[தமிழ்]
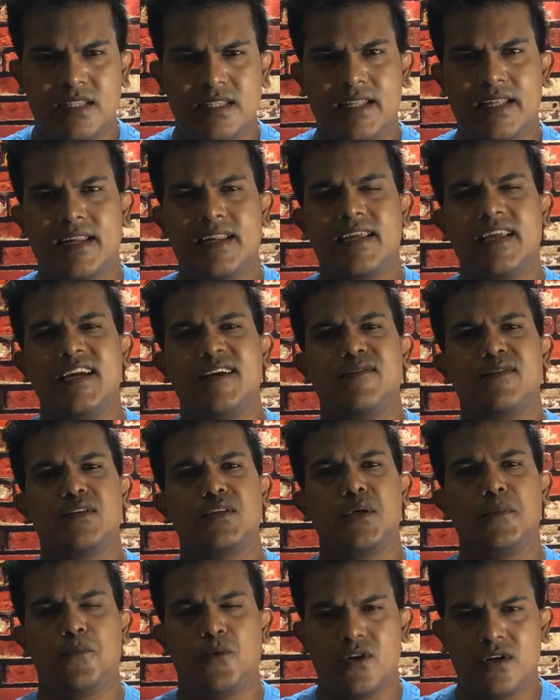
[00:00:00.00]
வந்து நிறைய
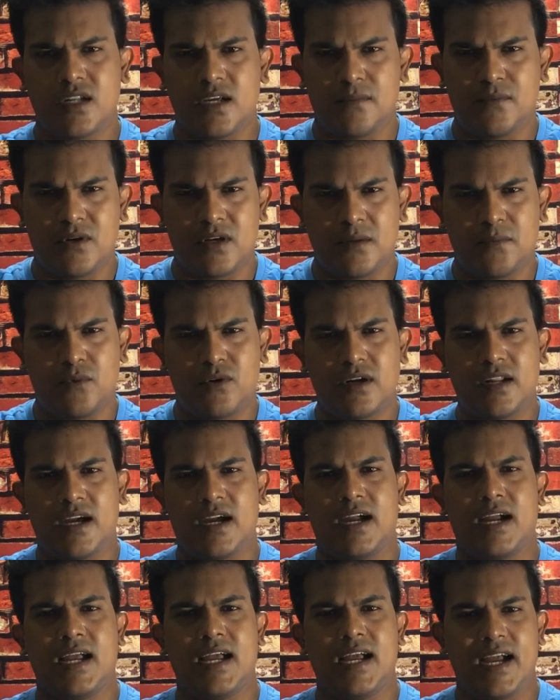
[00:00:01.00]
வந்து போட்டா போட்டி
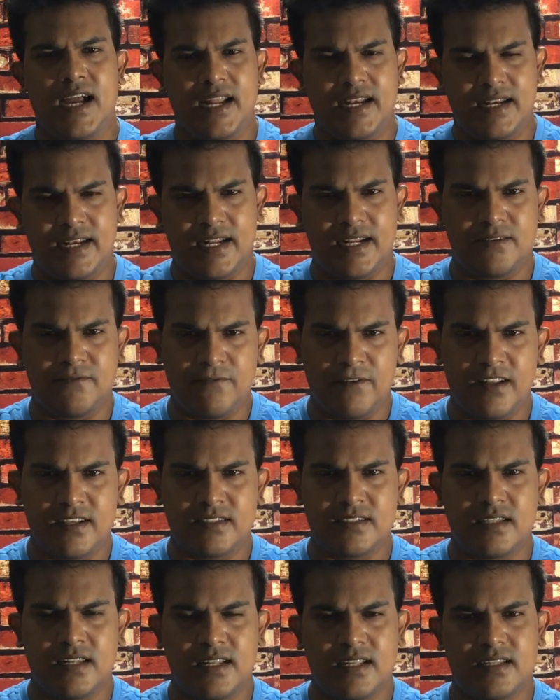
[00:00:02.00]
போட்டாங்க அண்ட்
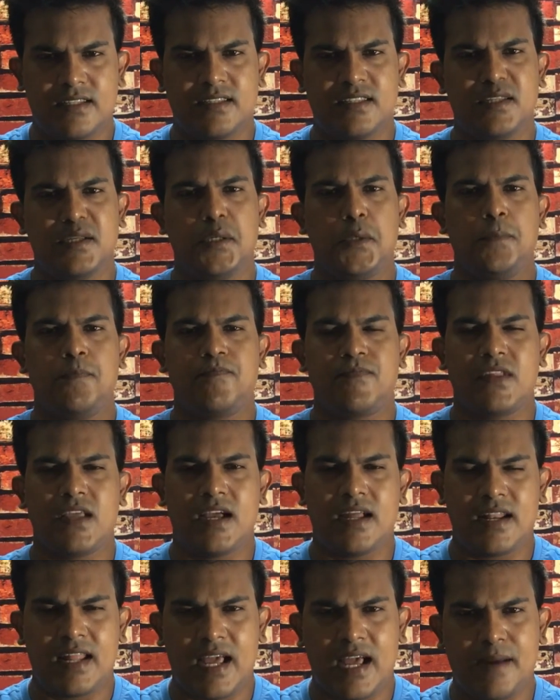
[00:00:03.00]
நெட்ஃப்ளிக்ஸ்லேருந்து
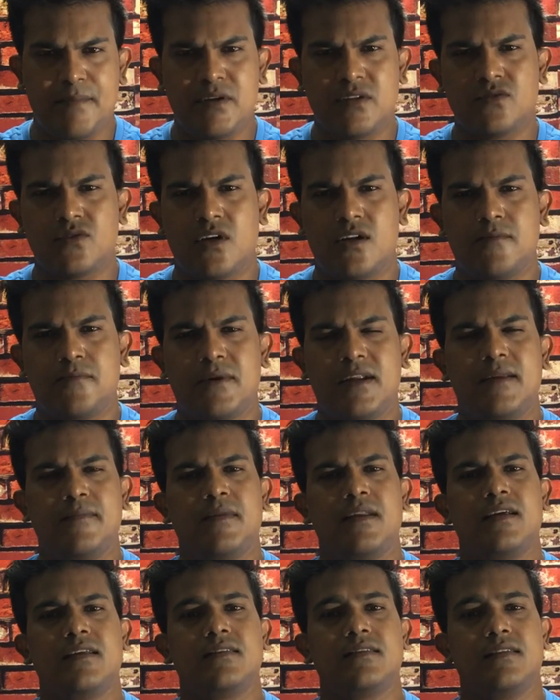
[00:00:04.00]
அண்ட் அமேசான்
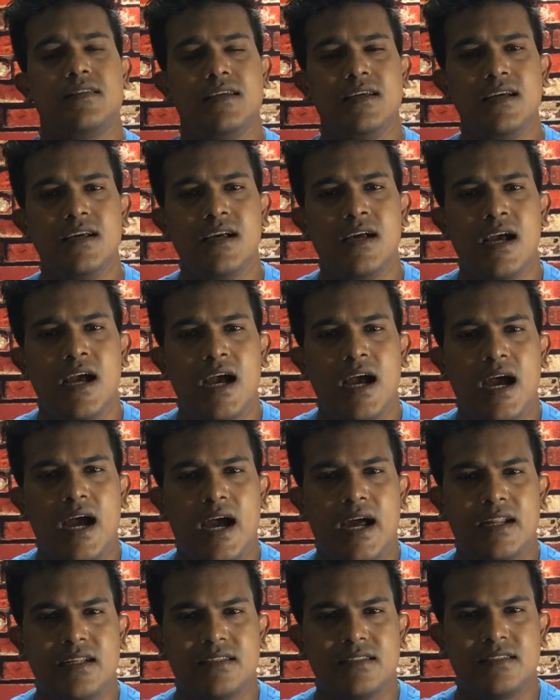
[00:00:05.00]
ப்ரைம்லேருந்து
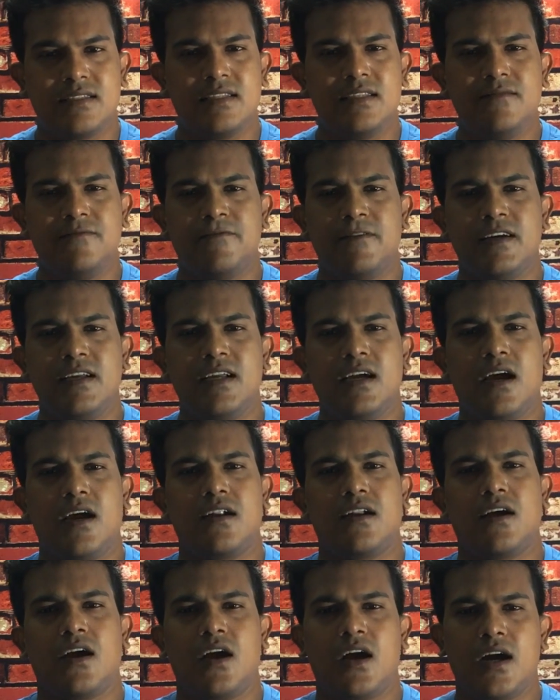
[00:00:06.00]
அண்ட் ஜி ஃபைவ்
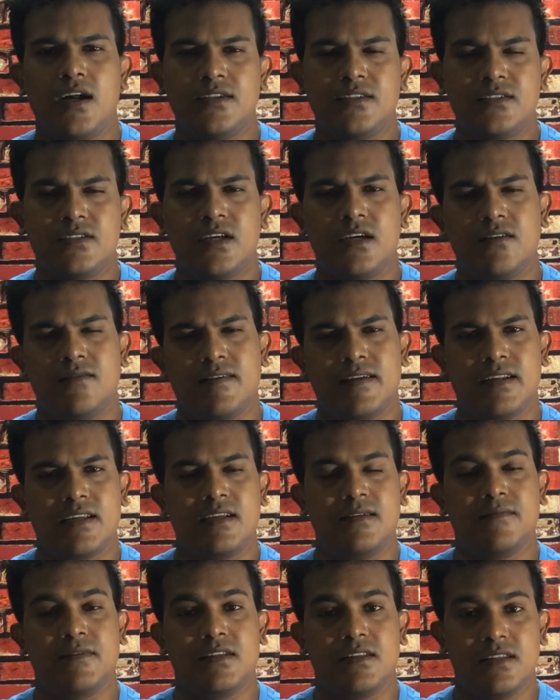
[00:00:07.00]
அண்ட் ஹாட் ஸ்டார்
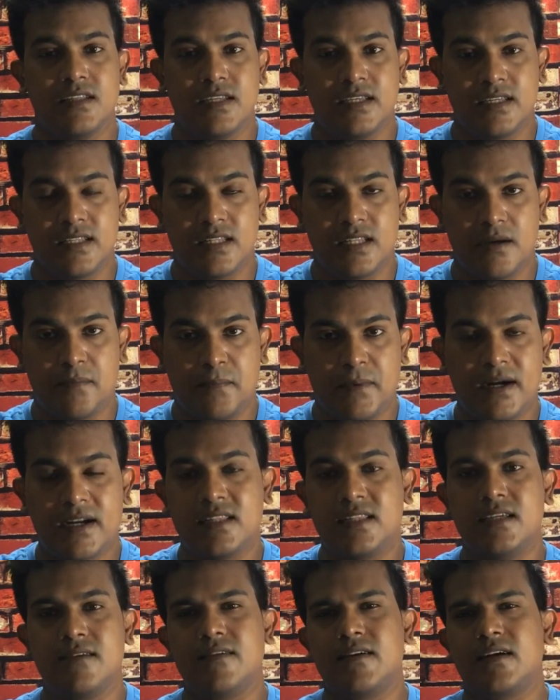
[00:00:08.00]
வரைக்கும் வந்து இந்த
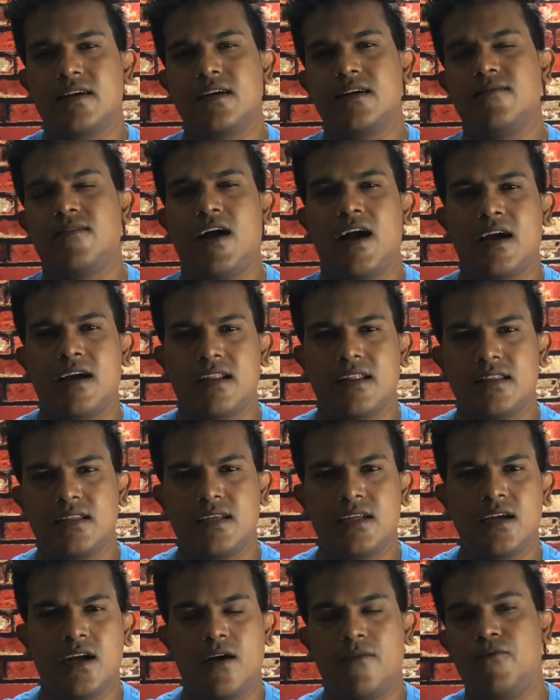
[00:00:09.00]
படத்தை வந்து
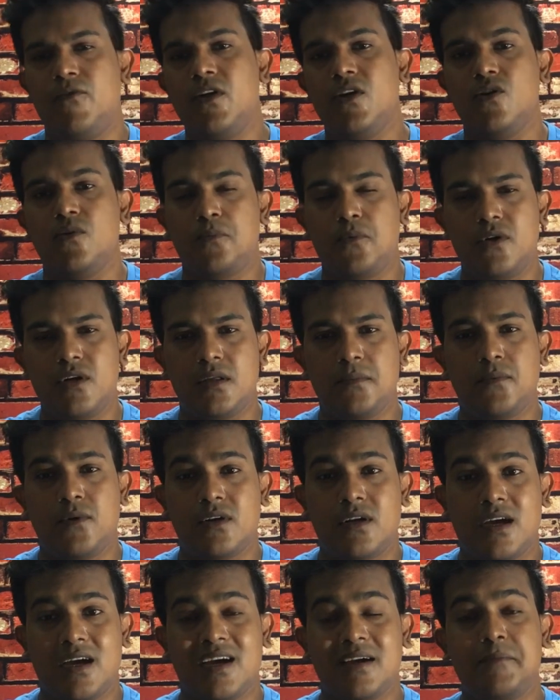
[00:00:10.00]
வாங்குறதுக்கு அவ்வளோ போட்டி
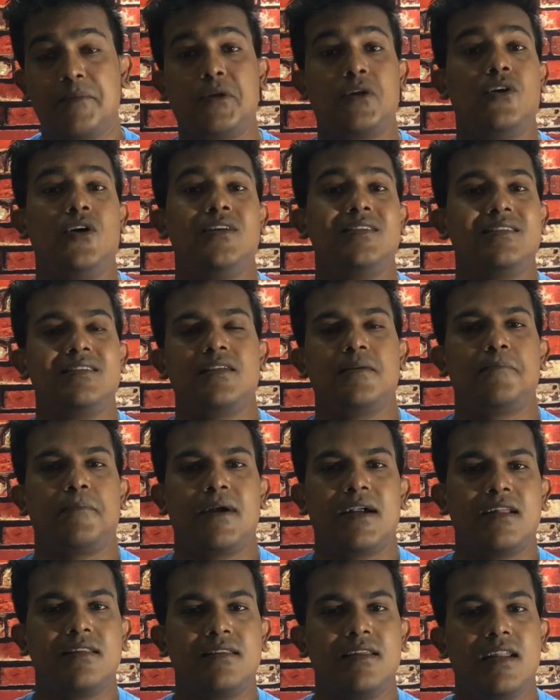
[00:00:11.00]
போட்டாங்க பிகாஸ் இந்த
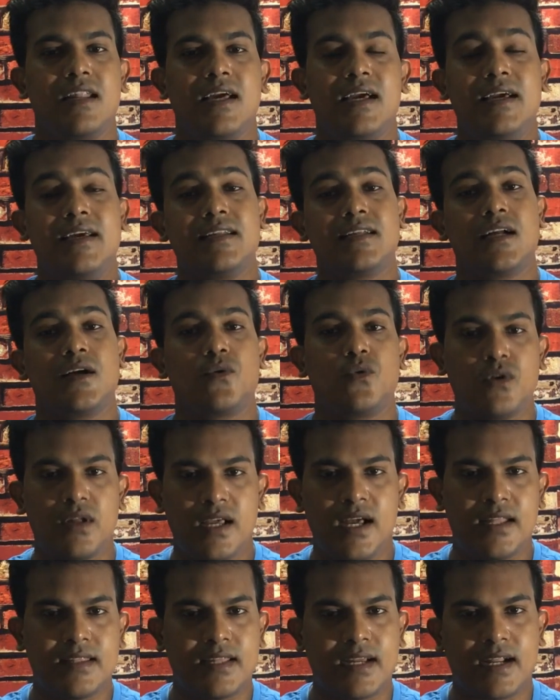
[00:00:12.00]
படத்தில்
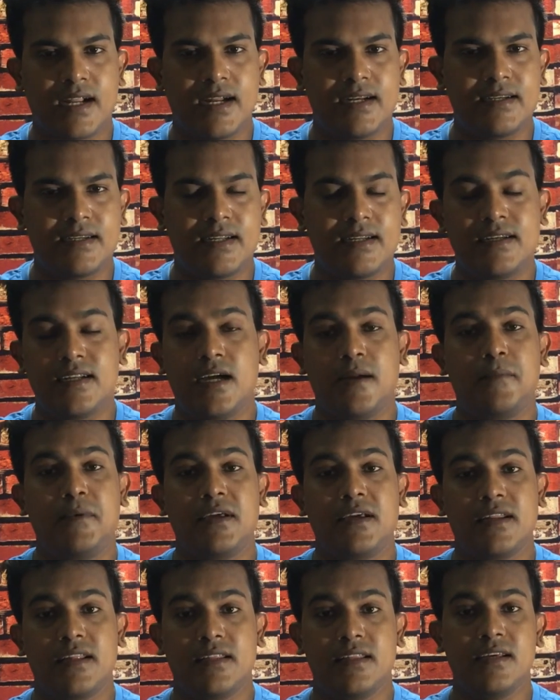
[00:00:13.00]
இருக்கக்கூடிய அந்த கண்டென்ட்
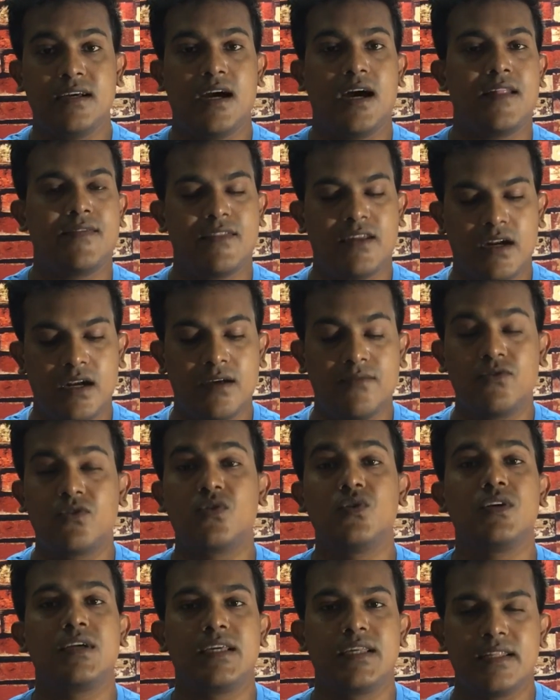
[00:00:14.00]
அப்படிங்கிறது அந்த
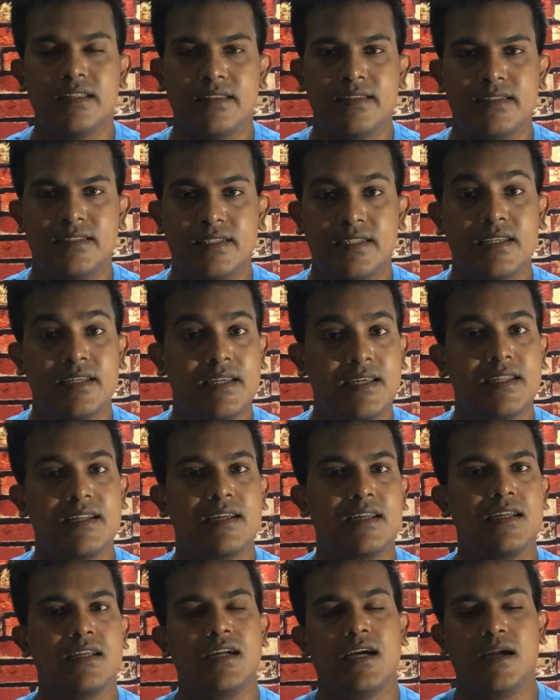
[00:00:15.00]
அளவுக்கு இருந்துச்சு
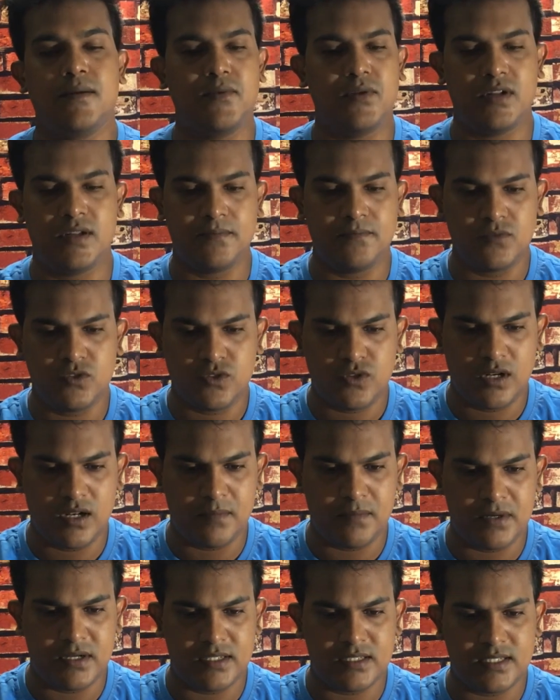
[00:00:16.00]
இருக்குது அப்படின்னு
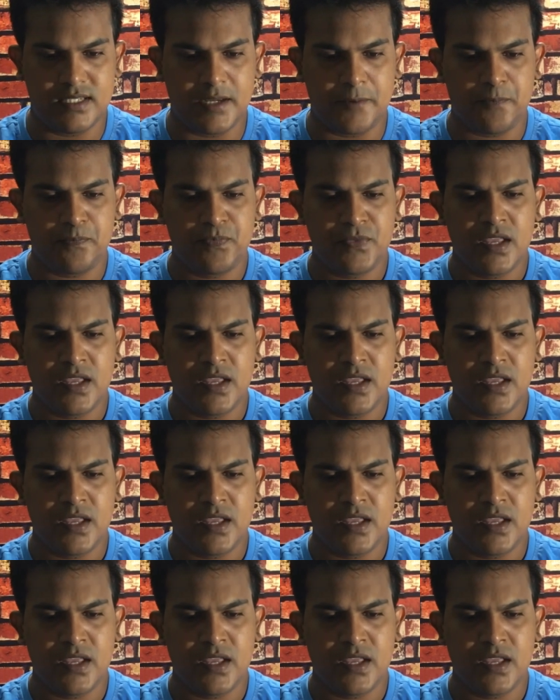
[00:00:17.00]
சொல்லப்பட்டுச்சு